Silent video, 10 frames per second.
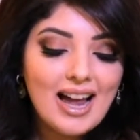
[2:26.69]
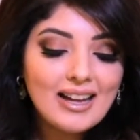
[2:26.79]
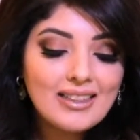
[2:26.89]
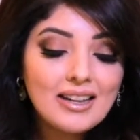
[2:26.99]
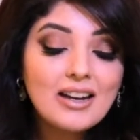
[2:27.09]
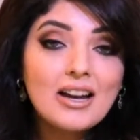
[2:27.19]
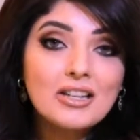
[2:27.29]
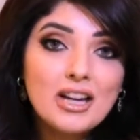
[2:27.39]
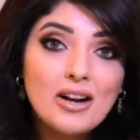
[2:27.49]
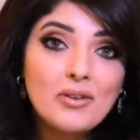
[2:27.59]
أكثر
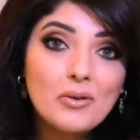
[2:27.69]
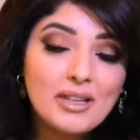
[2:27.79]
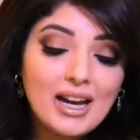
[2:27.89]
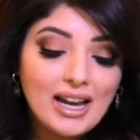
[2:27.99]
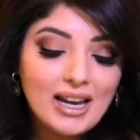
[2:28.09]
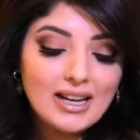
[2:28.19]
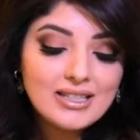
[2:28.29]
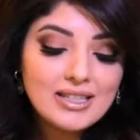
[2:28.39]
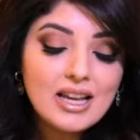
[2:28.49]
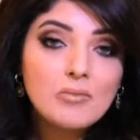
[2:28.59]
شافوا أن خلال
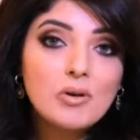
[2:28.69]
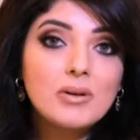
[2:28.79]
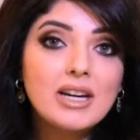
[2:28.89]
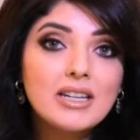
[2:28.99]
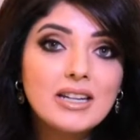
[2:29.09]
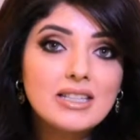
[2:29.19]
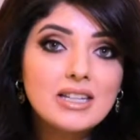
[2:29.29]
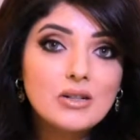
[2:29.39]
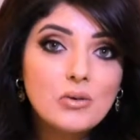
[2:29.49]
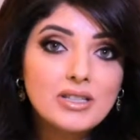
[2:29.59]
سنة ممكن
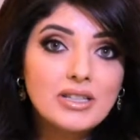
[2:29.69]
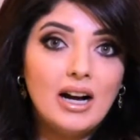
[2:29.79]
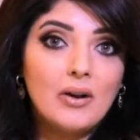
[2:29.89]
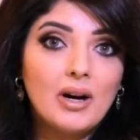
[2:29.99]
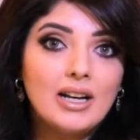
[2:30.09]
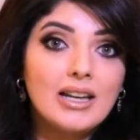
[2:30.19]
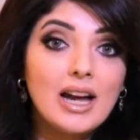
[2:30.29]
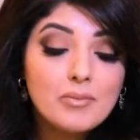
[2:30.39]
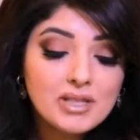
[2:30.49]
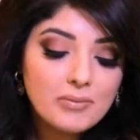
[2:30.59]
يزيد الوزن حوالي
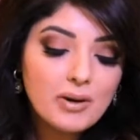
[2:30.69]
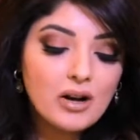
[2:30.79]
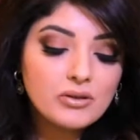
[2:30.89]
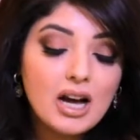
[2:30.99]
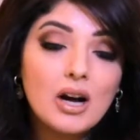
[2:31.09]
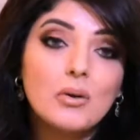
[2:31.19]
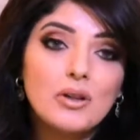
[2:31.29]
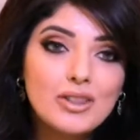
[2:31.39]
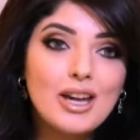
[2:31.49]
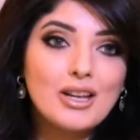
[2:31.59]
خمسة باوند أو
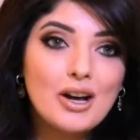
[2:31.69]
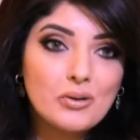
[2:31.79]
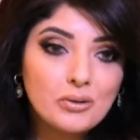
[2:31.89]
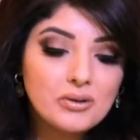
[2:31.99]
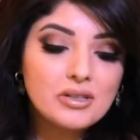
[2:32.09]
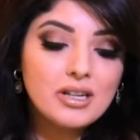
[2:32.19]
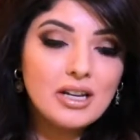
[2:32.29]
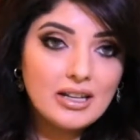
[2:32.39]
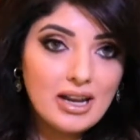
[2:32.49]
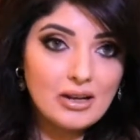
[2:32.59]
اثنين ونص
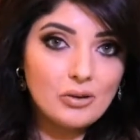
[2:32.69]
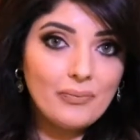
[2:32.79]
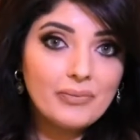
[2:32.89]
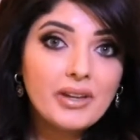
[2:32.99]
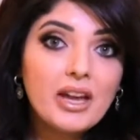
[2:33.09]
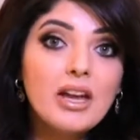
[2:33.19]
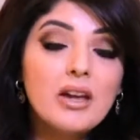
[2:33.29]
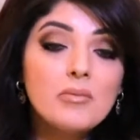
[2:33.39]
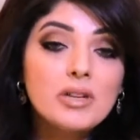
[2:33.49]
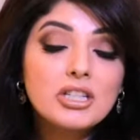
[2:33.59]
كيلو
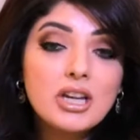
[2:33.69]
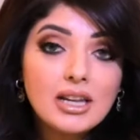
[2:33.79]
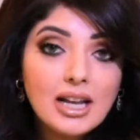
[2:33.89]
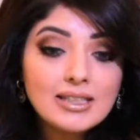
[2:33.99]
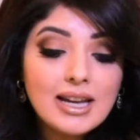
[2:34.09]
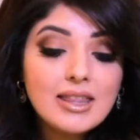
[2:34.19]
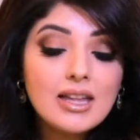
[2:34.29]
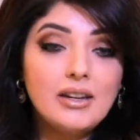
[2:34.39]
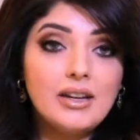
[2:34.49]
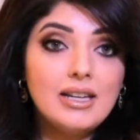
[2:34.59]
من الشغلات
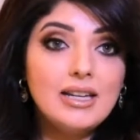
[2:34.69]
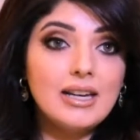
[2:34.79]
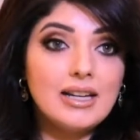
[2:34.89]
أيضا اللي